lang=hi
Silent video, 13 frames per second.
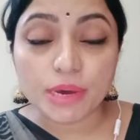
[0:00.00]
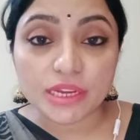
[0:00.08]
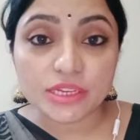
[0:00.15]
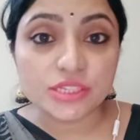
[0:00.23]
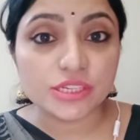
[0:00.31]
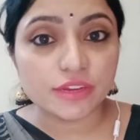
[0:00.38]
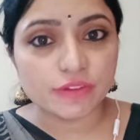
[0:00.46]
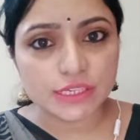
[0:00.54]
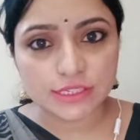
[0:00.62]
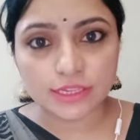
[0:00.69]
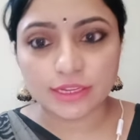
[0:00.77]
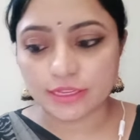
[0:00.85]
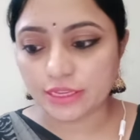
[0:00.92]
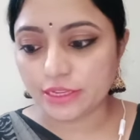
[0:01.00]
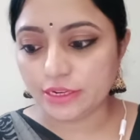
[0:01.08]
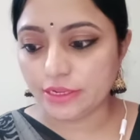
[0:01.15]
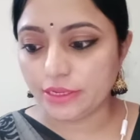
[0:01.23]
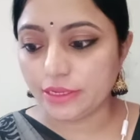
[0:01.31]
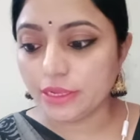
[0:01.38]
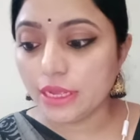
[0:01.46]
बारिश की आवाज़ क्या कह
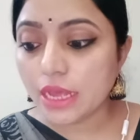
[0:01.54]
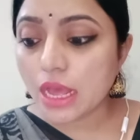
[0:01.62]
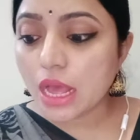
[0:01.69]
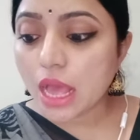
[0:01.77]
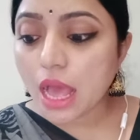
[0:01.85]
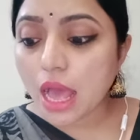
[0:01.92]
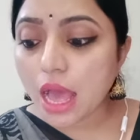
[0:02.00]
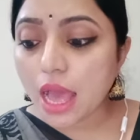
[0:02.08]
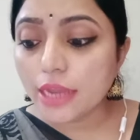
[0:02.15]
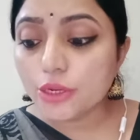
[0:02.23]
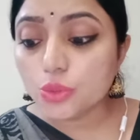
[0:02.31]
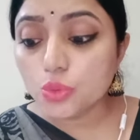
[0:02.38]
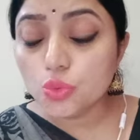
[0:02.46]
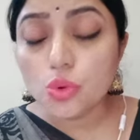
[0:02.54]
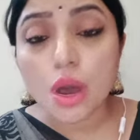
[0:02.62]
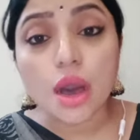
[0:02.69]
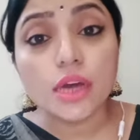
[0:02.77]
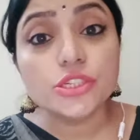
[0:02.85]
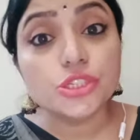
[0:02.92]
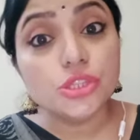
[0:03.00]
रही है And who
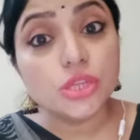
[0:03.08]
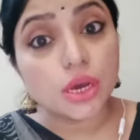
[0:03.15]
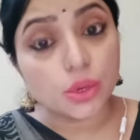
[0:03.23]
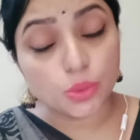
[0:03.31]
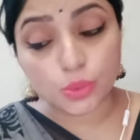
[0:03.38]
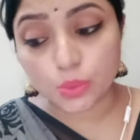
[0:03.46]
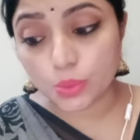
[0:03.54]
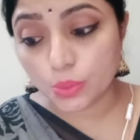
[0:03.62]
art thou?